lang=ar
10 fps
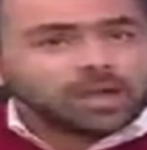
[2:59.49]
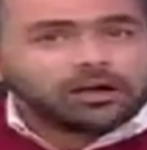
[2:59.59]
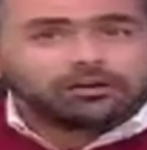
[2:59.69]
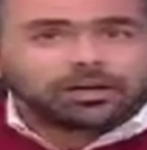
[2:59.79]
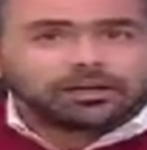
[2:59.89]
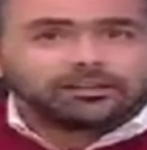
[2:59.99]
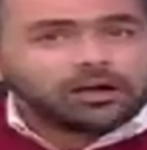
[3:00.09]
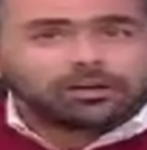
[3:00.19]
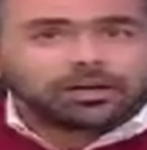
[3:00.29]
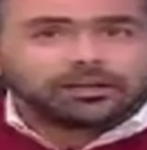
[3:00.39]
صح ولا إيه؟
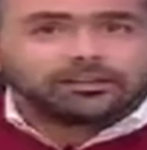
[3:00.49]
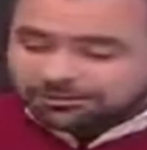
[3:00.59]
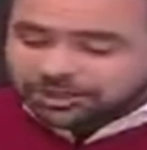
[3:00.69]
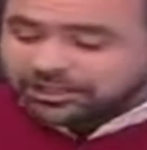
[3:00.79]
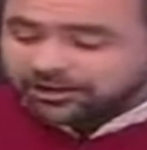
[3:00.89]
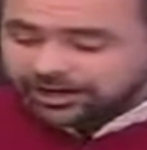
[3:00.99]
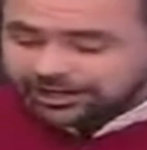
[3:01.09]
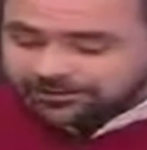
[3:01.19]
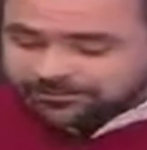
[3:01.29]
صح ولا ايه مش كده ولا